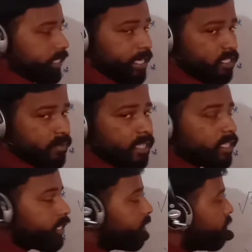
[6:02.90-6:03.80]
के रेंज में
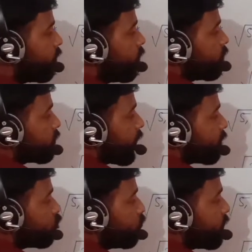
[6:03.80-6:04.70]
आता है ये
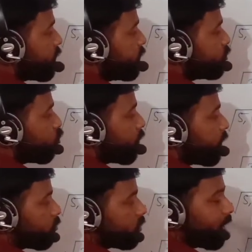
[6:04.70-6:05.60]
सात सौ में 21
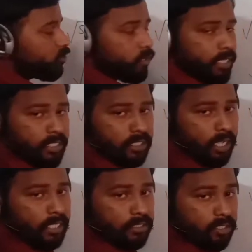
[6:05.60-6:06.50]
जोड़ेंगे तो सात सौ इक्कीस
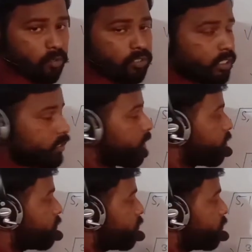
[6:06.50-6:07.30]
आंसर हो सकता है